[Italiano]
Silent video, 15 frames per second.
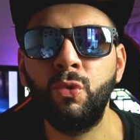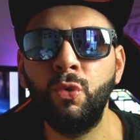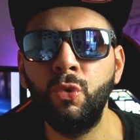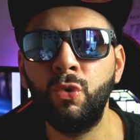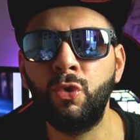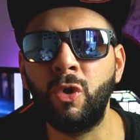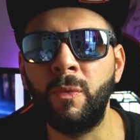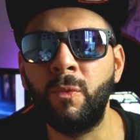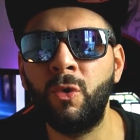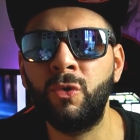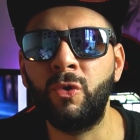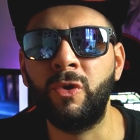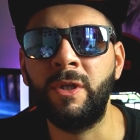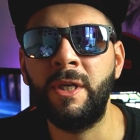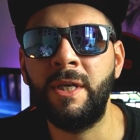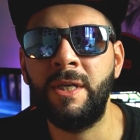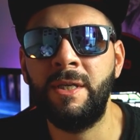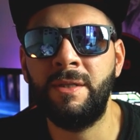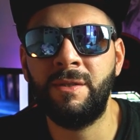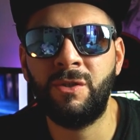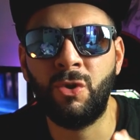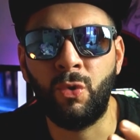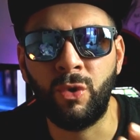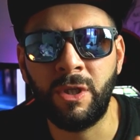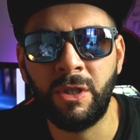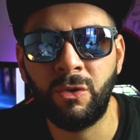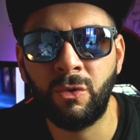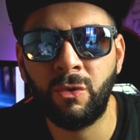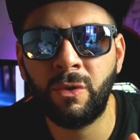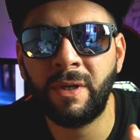Tutto il mondo ieri si è
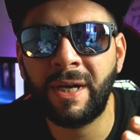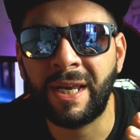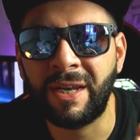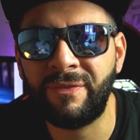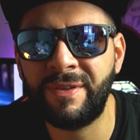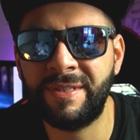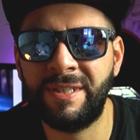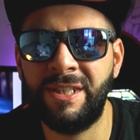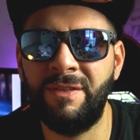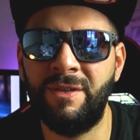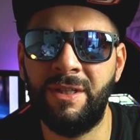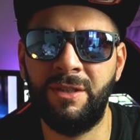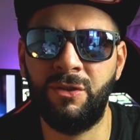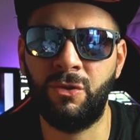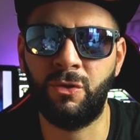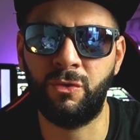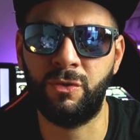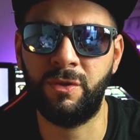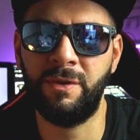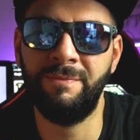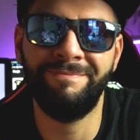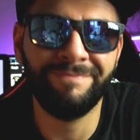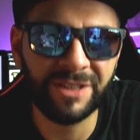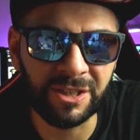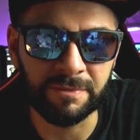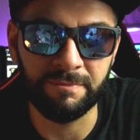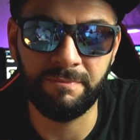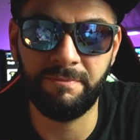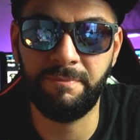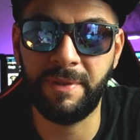unito alla festa di Valentino Rossi. Sì,
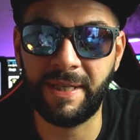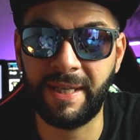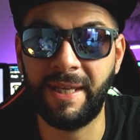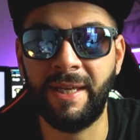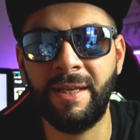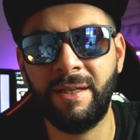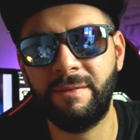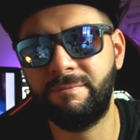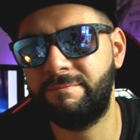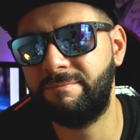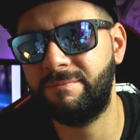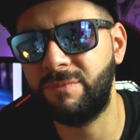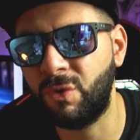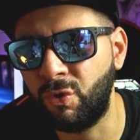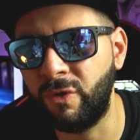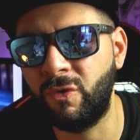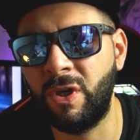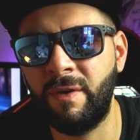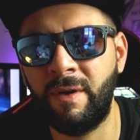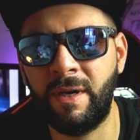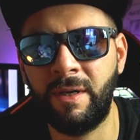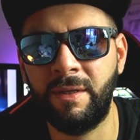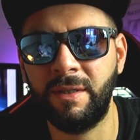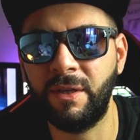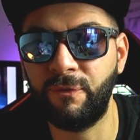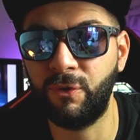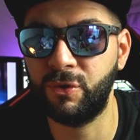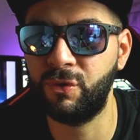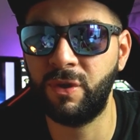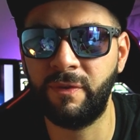perché lui voleva che
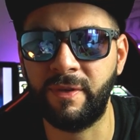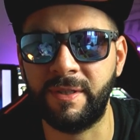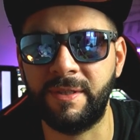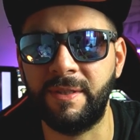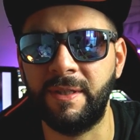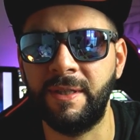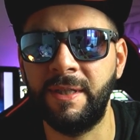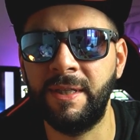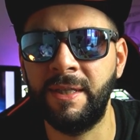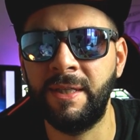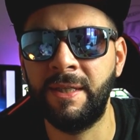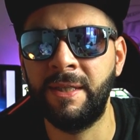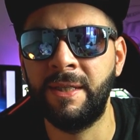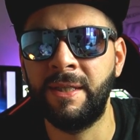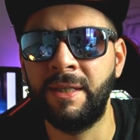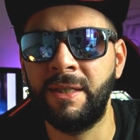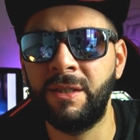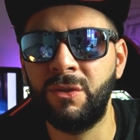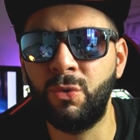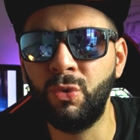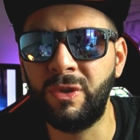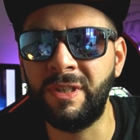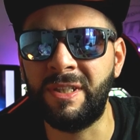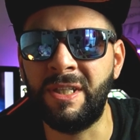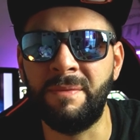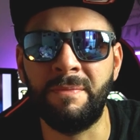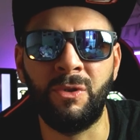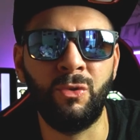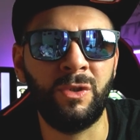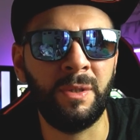fosse una festa. Tutti i
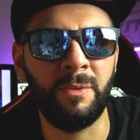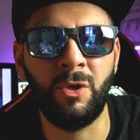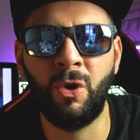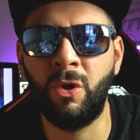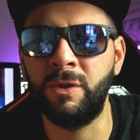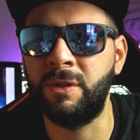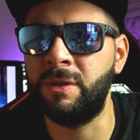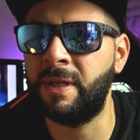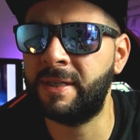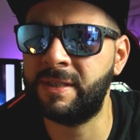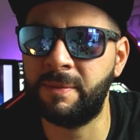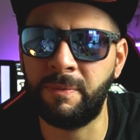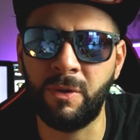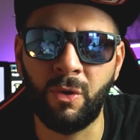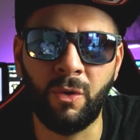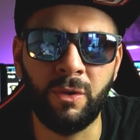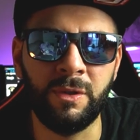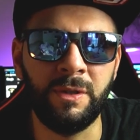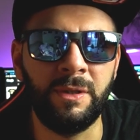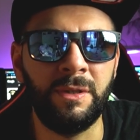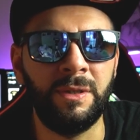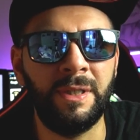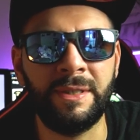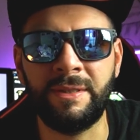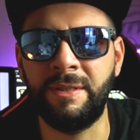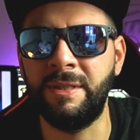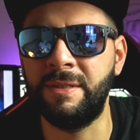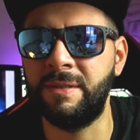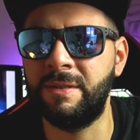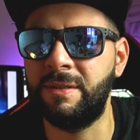team, tutti i piloti, ex piloti,
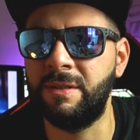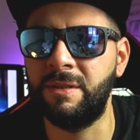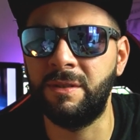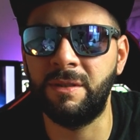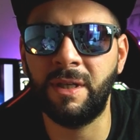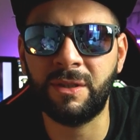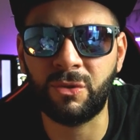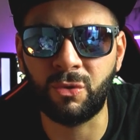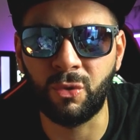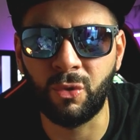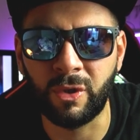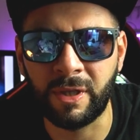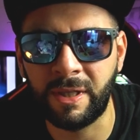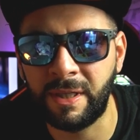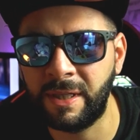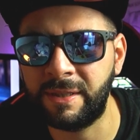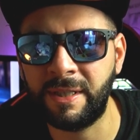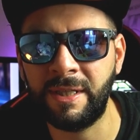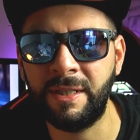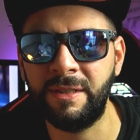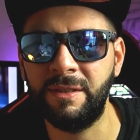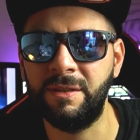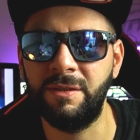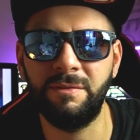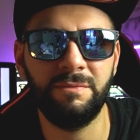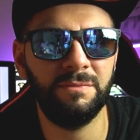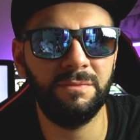artisti, attori, atleti,